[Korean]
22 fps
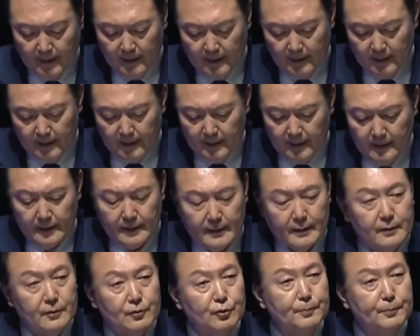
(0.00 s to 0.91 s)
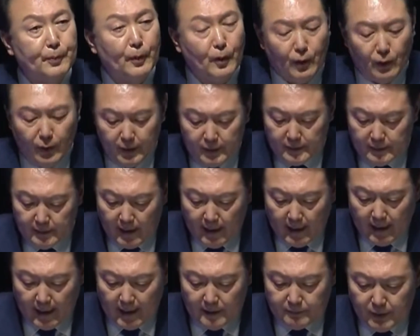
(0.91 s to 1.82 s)
15일 이내에
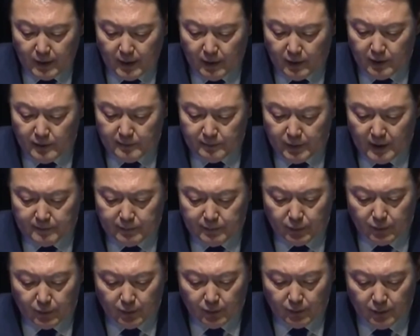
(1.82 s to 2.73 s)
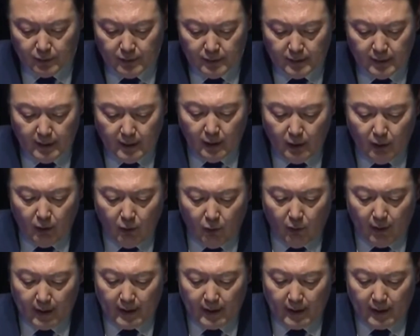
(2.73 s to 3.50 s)
거부권을 행사할지 결정할 수 있는데요.